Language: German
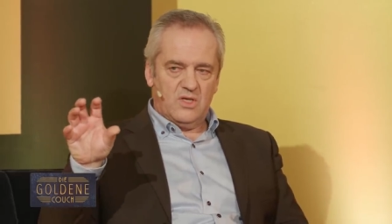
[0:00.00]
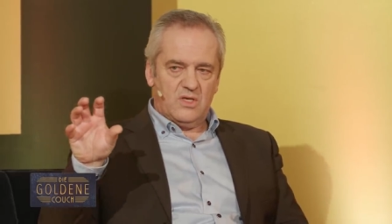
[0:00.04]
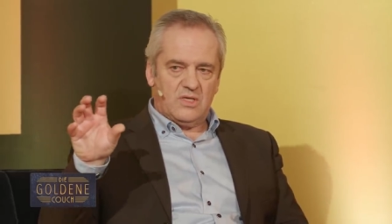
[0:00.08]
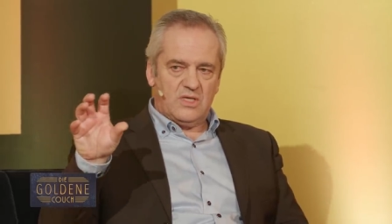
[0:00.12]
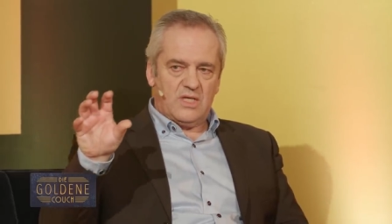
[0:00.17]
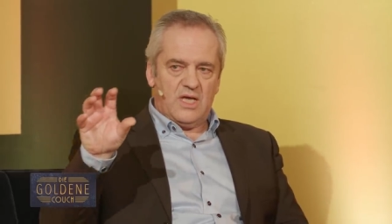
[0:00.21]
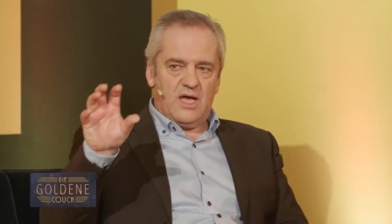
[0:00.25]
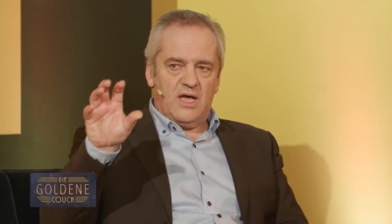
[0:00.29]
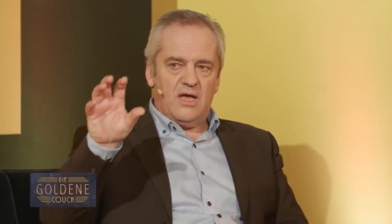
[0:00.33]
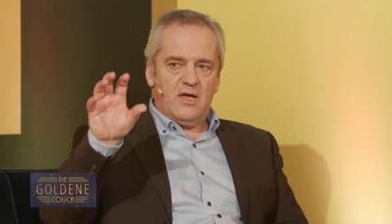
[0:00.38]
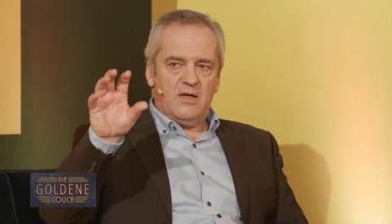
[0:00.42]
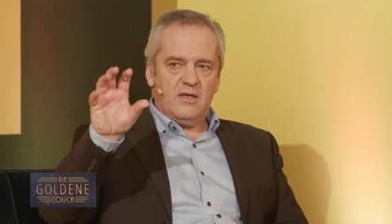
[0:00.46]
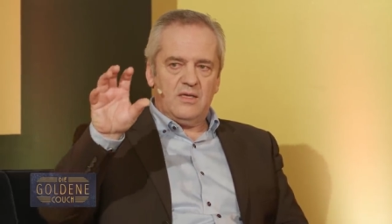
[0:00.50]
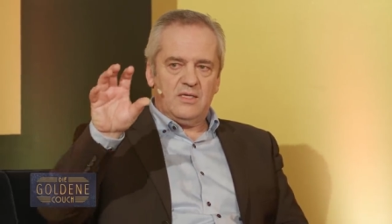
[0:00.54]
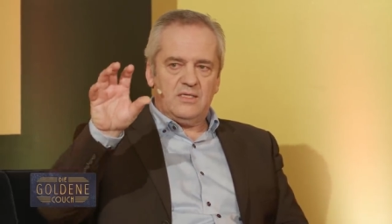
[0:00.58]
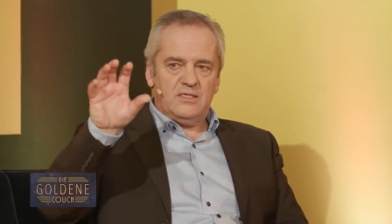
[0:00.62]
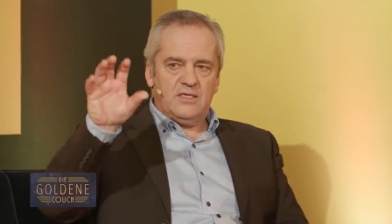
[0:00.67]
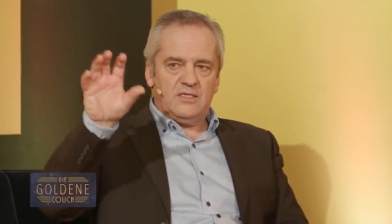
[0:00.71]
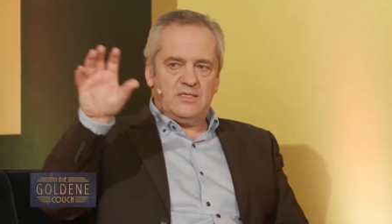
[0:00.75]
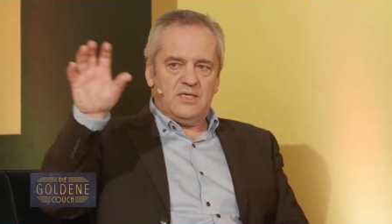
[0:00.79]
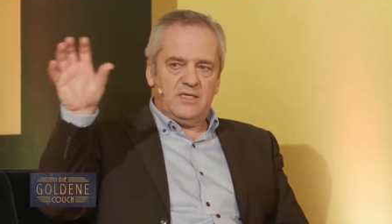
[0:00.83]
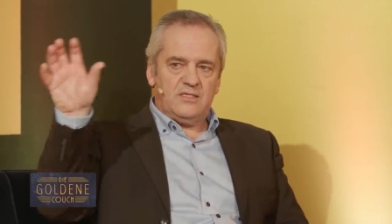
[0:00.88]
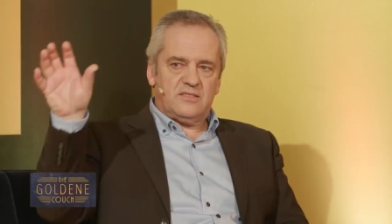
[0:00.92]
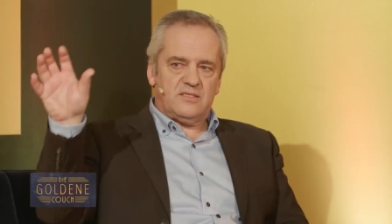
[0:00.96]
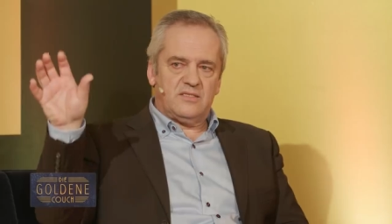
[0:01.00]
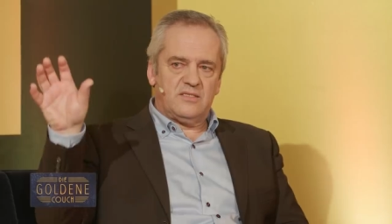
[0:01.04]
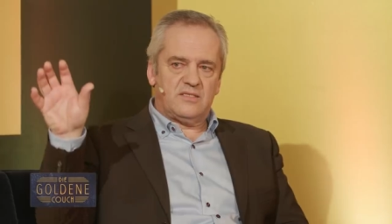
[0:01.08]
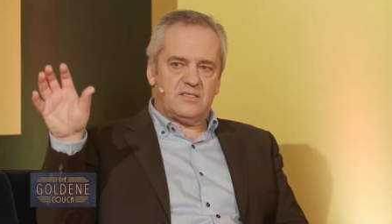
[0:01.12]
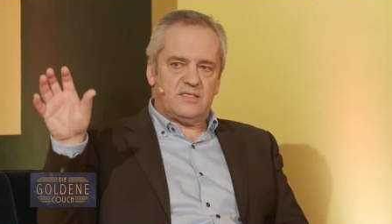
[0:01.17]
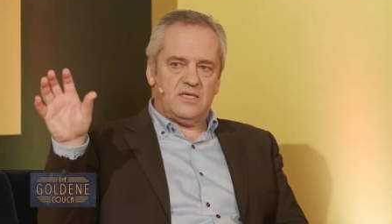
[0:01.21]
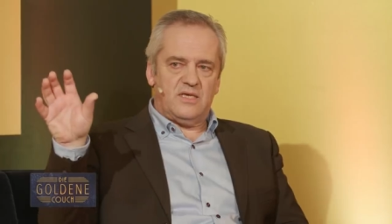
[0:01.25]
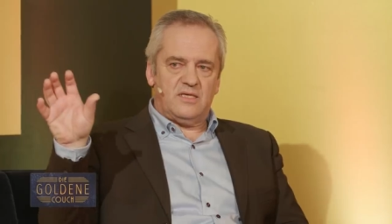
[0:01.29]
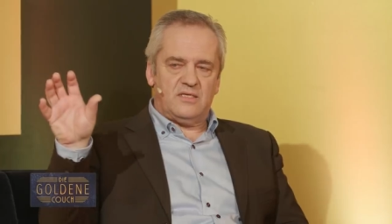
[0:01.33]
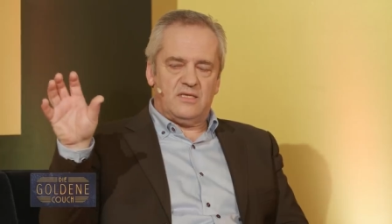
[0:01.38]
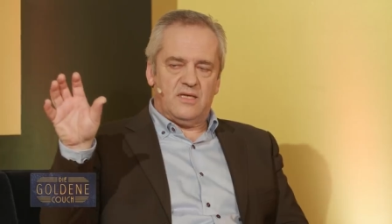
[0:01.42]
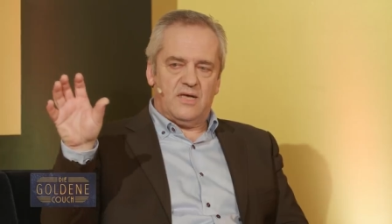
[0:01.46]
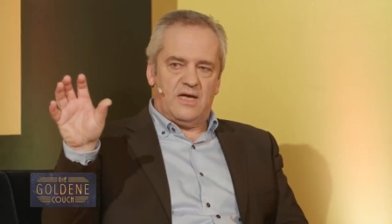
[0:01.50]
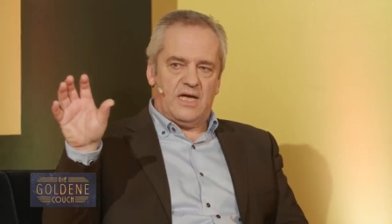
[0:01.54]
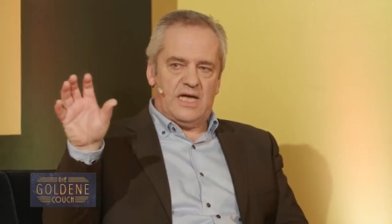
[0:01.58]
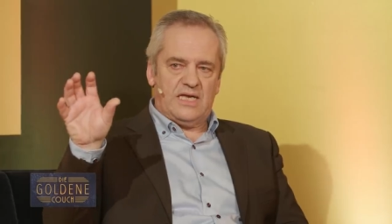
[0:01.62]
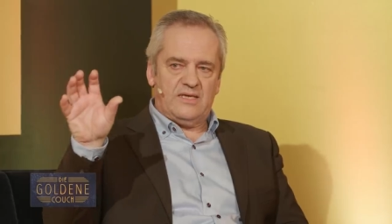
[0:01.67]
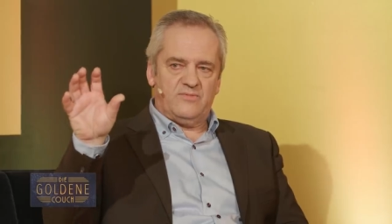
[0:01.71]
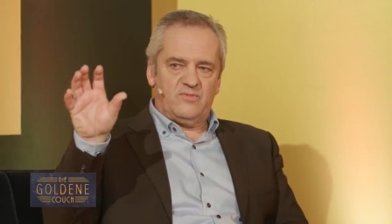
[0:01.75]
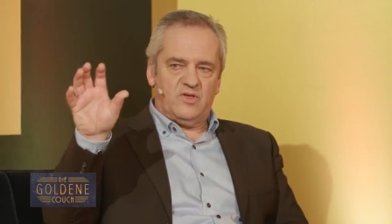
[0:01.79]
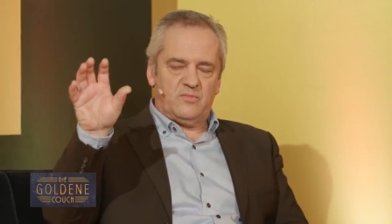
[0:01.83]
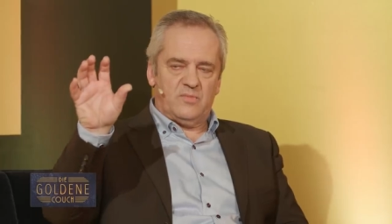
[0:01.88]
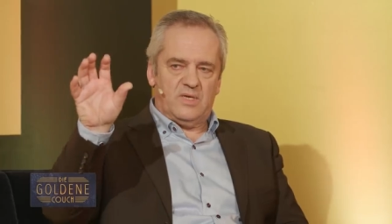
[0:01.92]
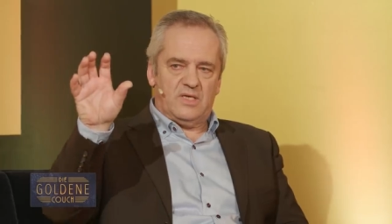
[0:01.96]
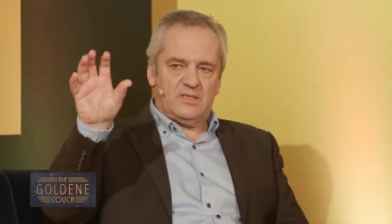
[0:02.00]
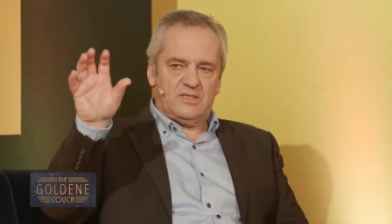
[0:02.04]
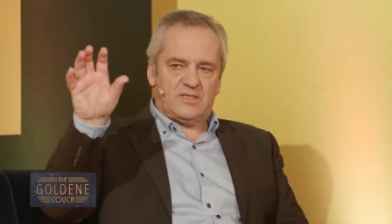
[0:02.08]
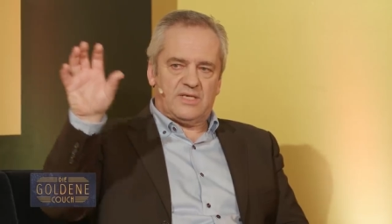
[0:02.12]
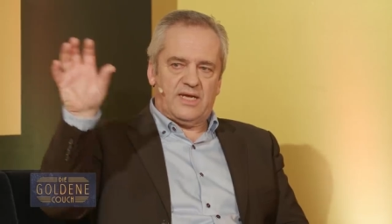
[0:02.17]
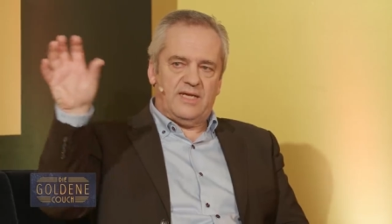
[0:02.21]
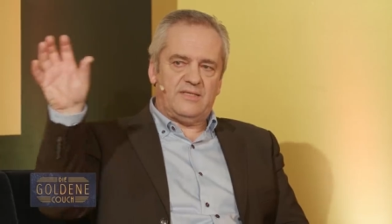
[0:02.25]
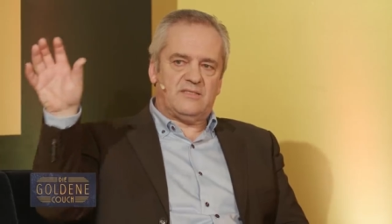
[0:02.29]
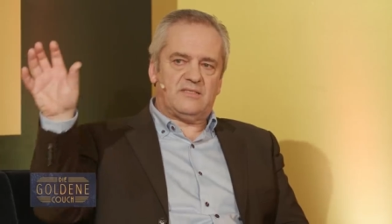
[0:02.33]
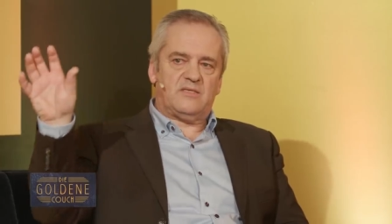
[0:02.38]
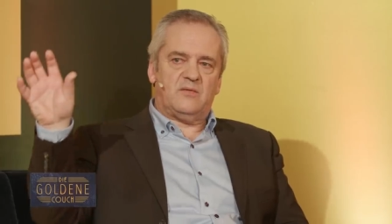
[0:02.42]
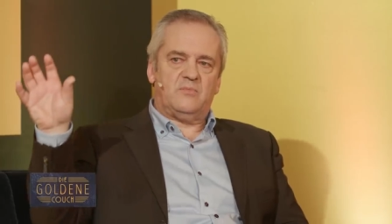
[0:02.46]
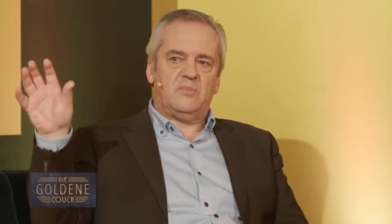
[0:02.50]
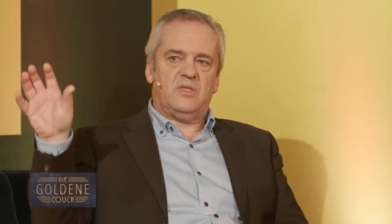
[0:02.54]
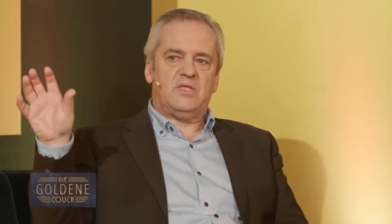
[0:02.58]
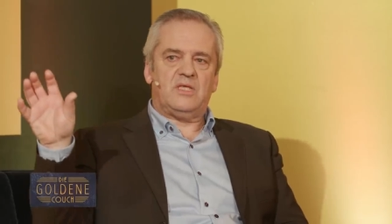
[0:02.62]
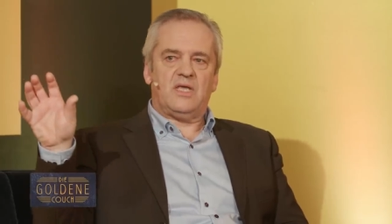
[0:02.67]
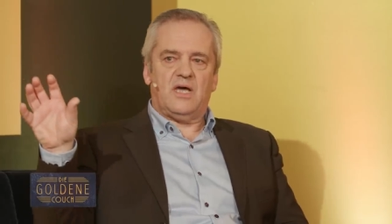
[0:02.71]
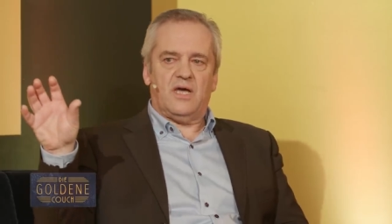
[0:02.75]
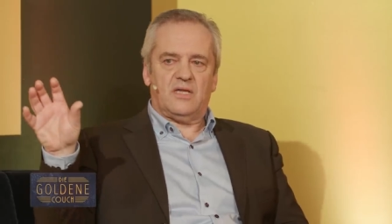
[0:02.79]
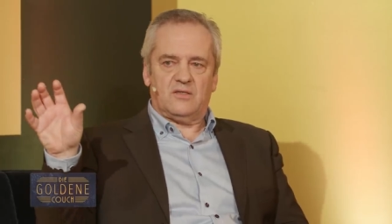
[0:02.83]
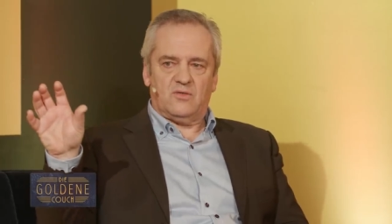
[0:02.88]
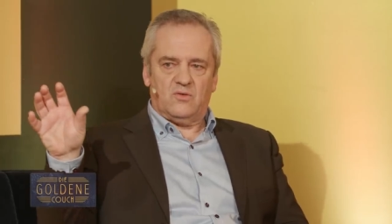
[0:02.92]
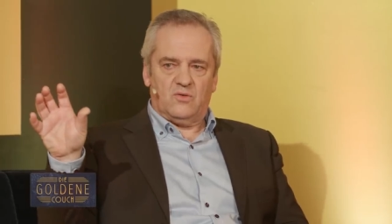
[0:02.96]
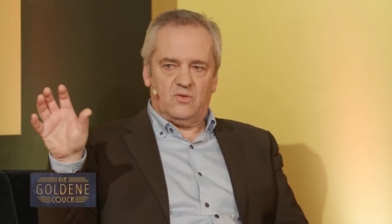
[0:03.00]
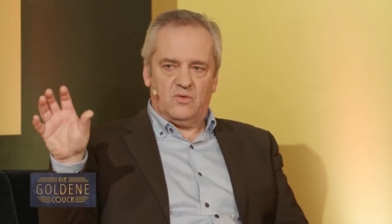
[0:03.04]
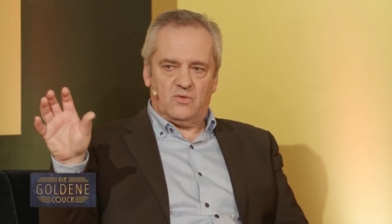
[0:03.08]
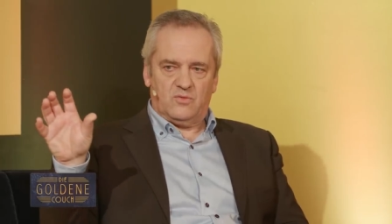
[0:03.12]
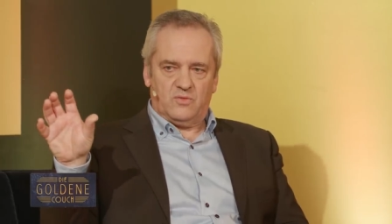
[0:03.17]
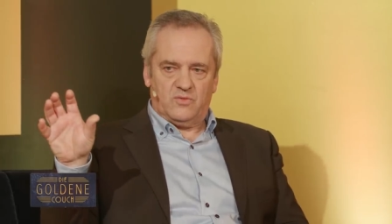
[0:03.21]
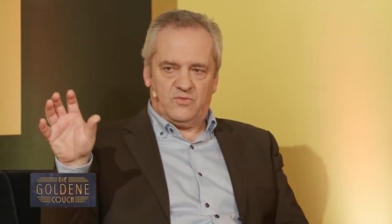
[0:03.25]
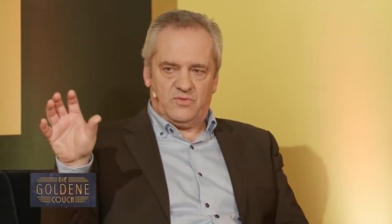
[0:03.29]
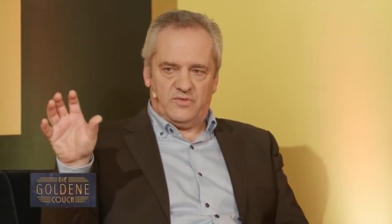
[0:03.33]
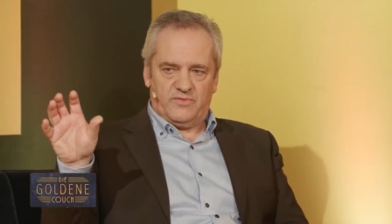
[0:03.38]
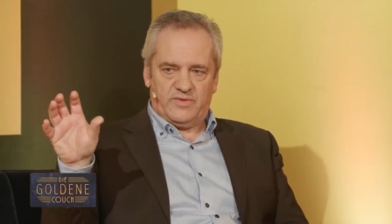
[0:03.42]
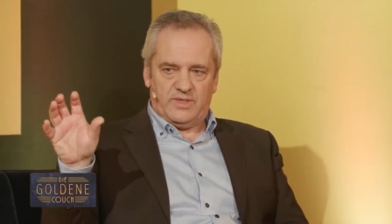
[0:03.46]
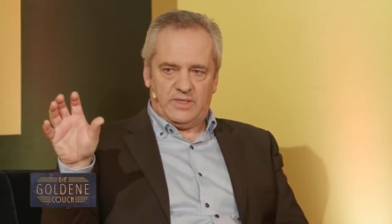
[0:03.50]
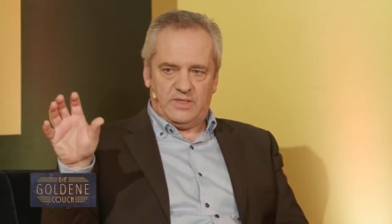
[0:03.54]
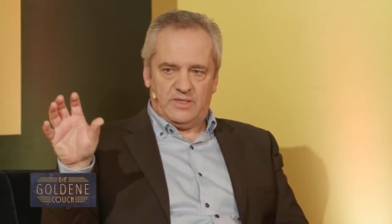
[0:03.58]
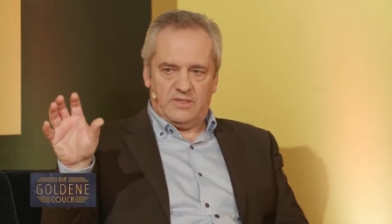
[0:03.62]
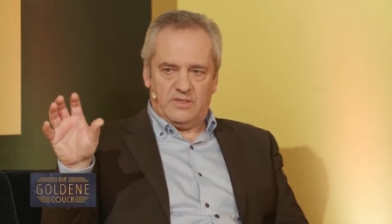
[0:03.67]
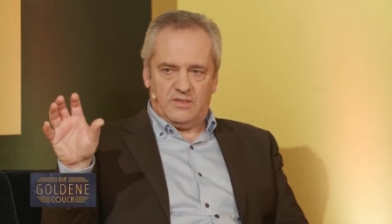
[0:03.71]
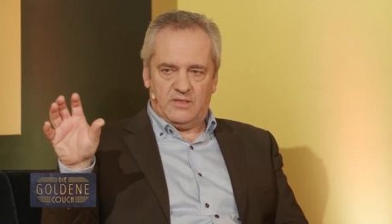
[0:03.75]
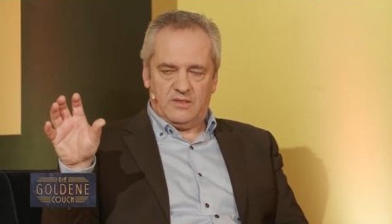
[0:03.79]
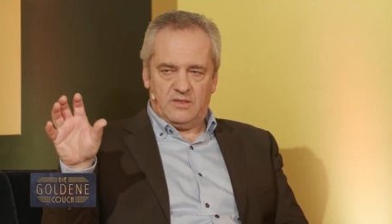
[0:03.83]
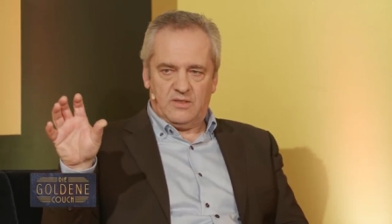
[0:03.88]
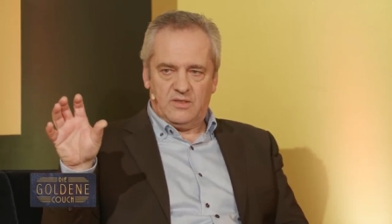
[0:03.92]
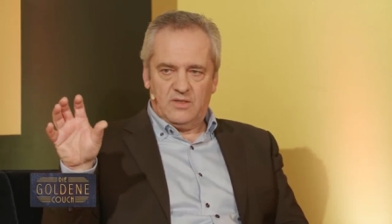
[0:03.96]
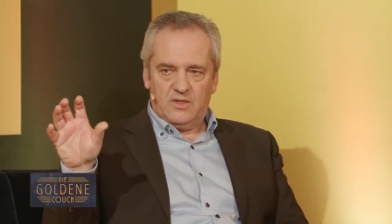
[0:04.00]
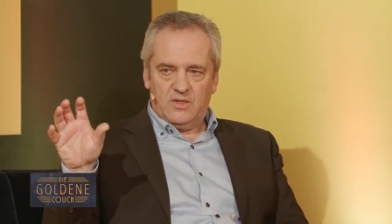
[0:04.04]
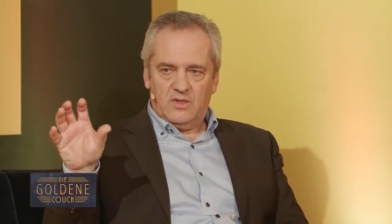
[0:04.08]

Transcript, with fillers: Ja, in den nächsten zehn Jahren wird man 13 Milliarden Euro äh,